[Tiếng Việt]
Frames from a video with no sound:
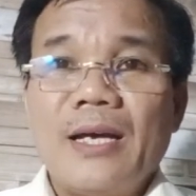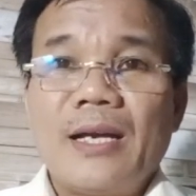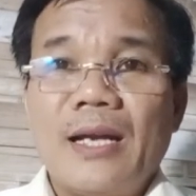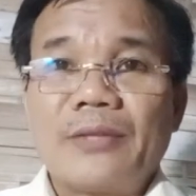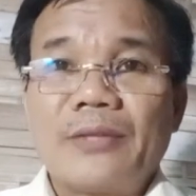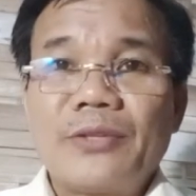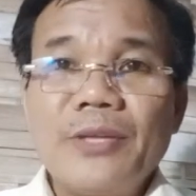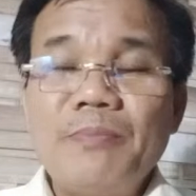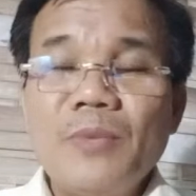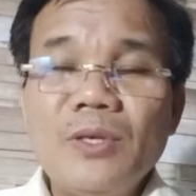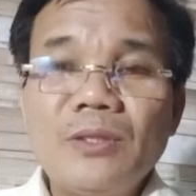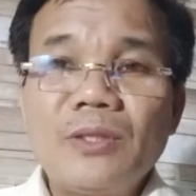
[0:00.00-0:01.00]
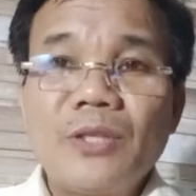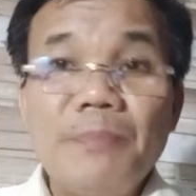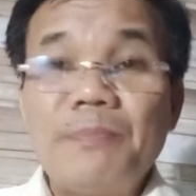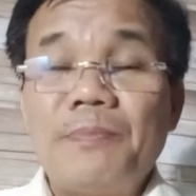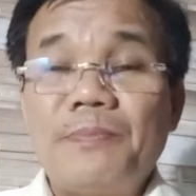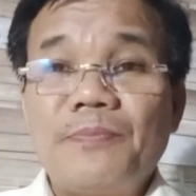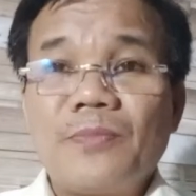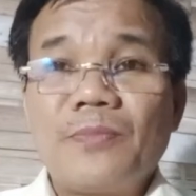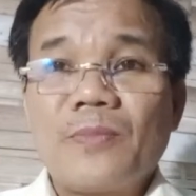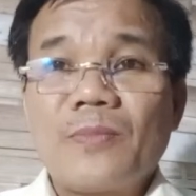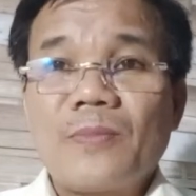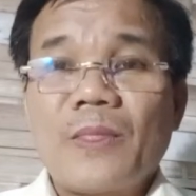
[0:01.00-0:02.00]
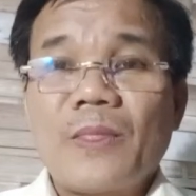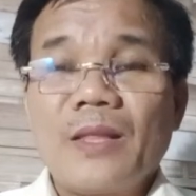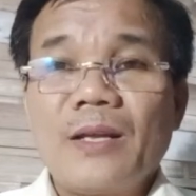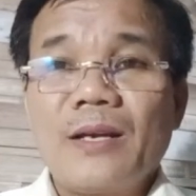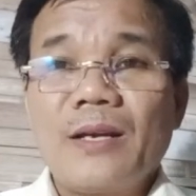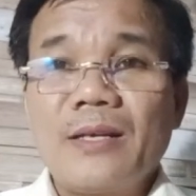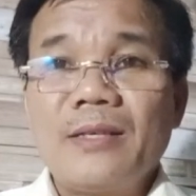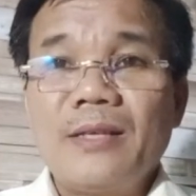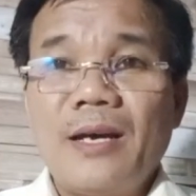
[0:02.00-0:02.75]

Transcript: là tiếp bước tiếp những cái